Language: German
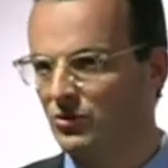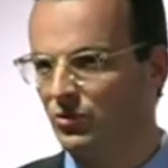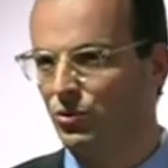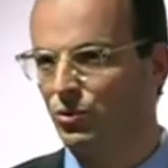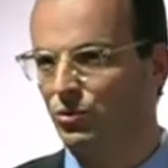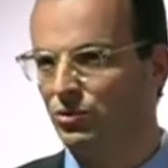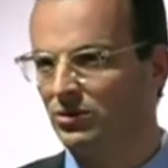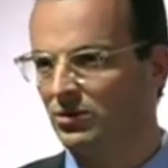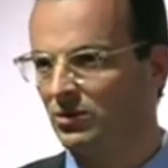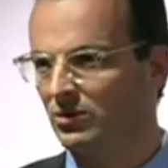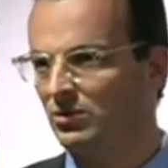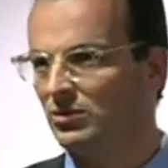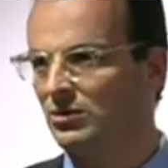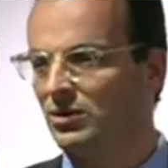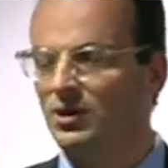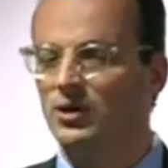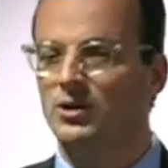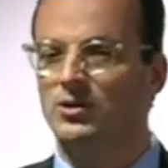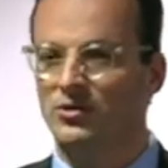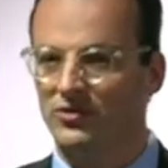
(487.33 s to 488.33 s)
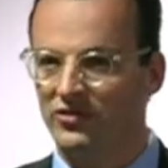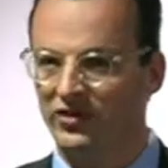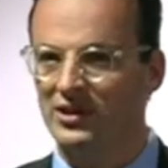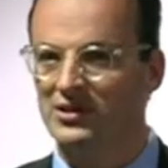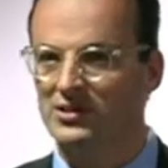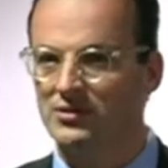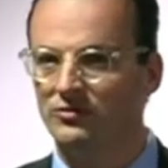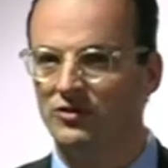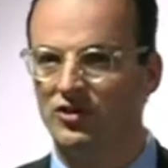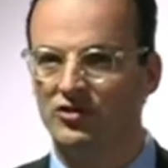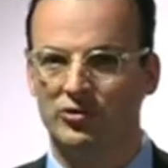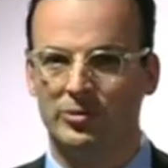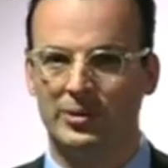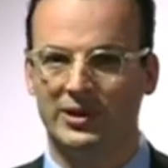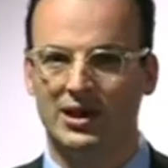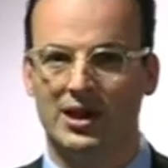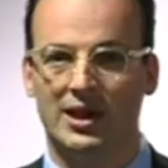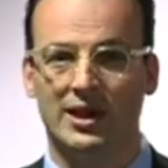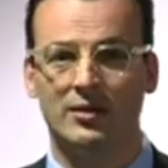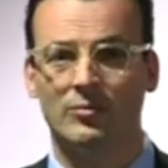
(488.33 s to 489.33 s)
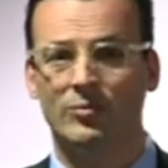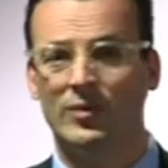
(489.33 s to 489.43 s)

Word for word: Kunden setzen Riverbed ein,